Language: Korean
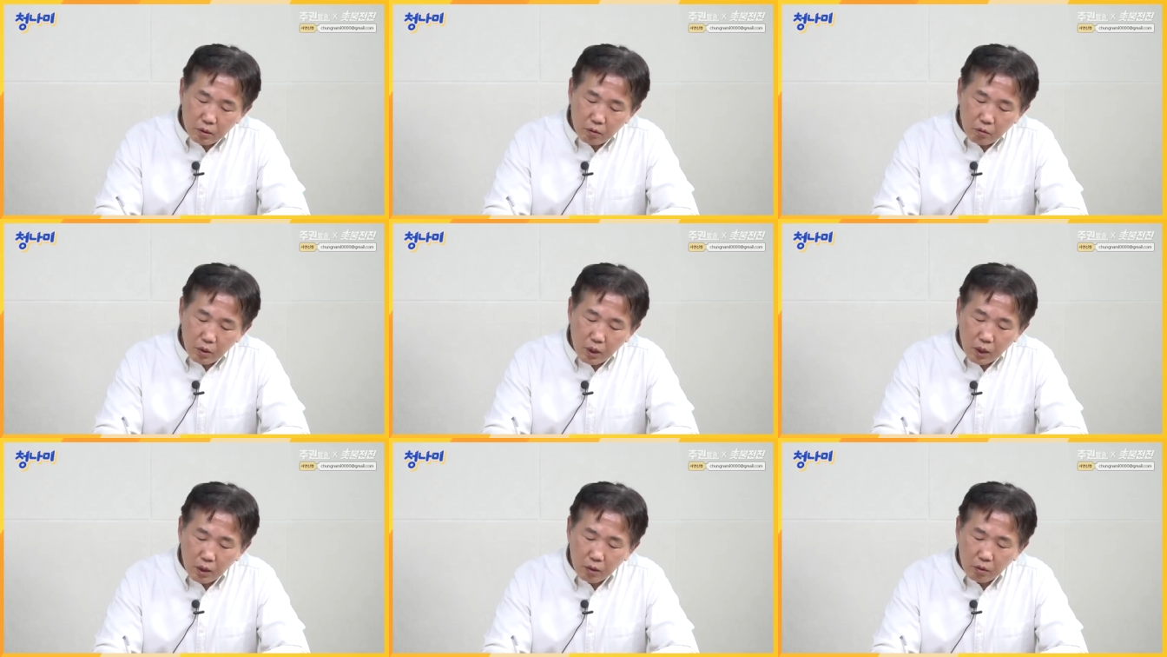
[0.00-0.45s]

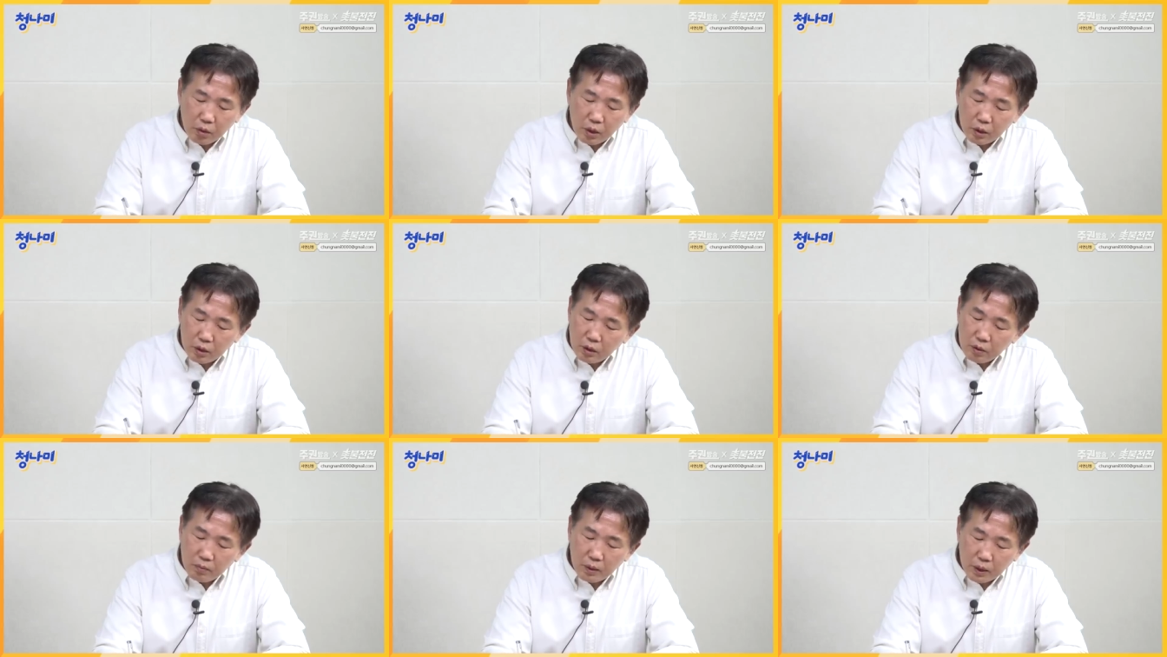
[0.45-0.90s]
화가
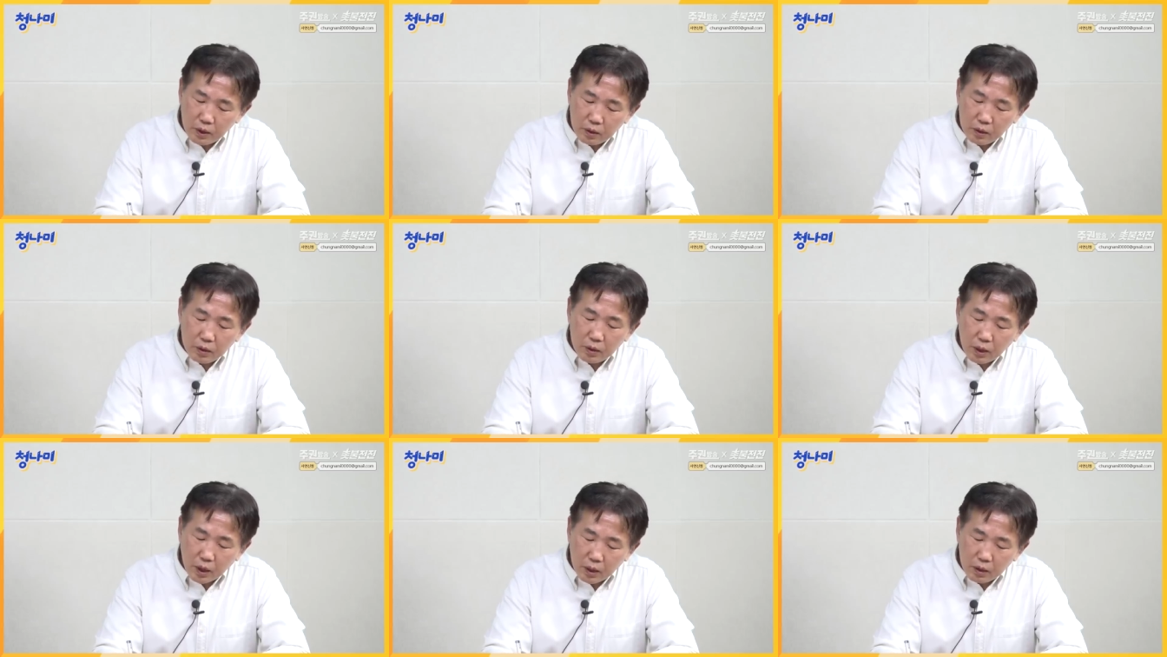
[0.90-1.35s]
굉장히 많이
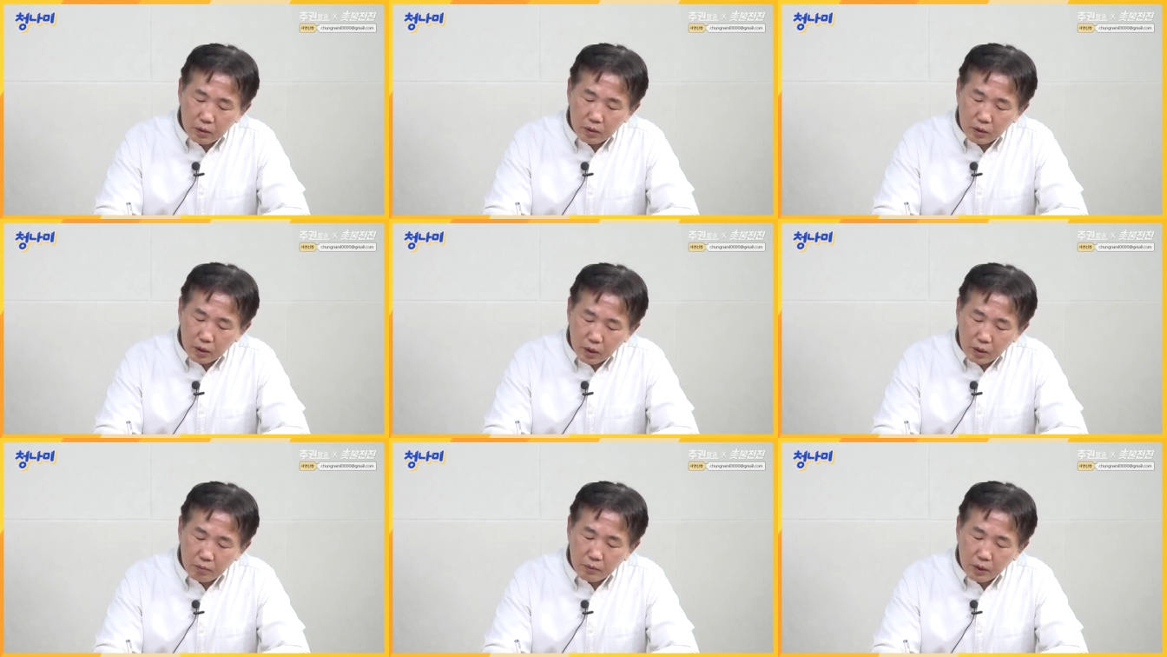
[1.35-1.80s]
나 있는
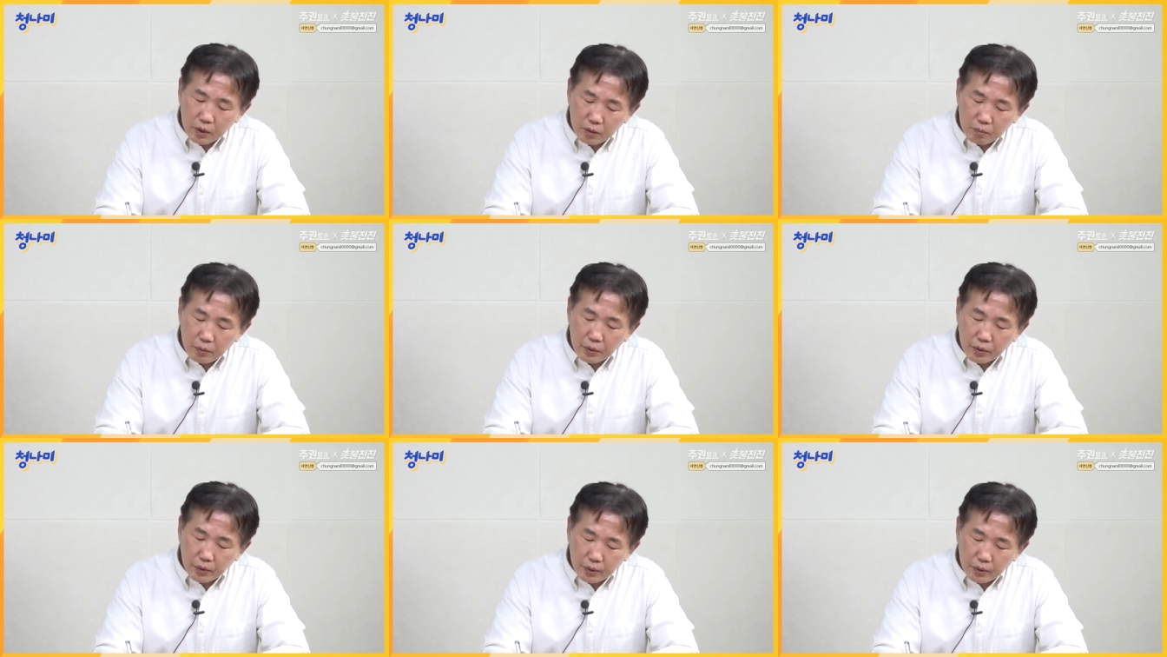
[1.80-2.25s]
사람이다
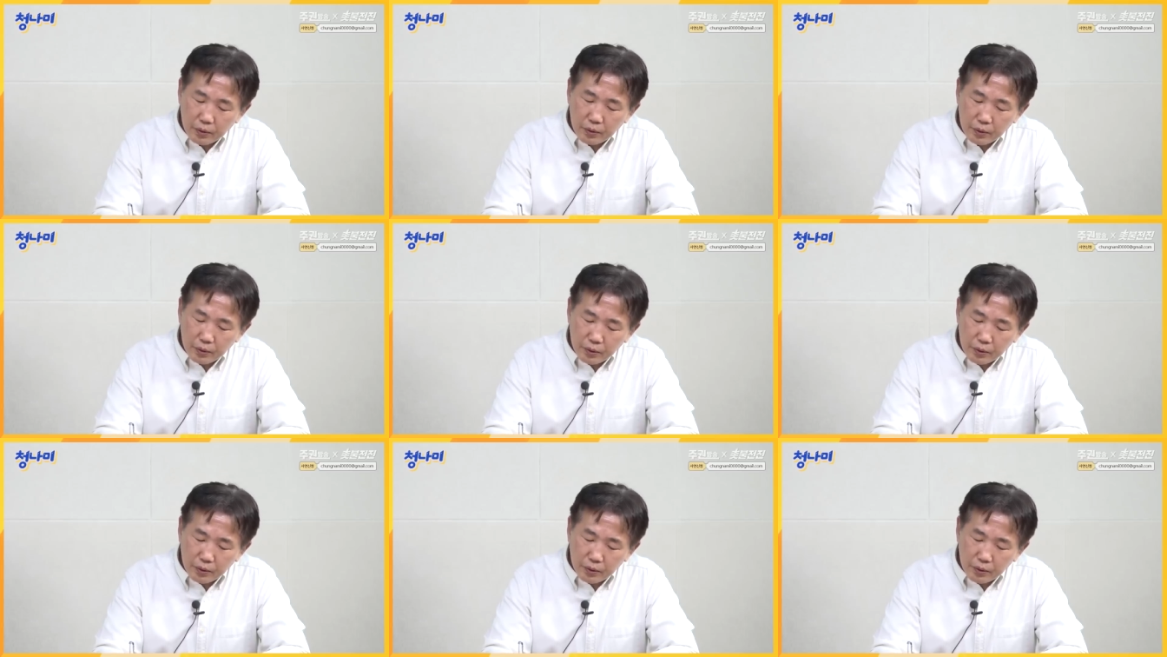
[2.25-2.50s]
싶어요.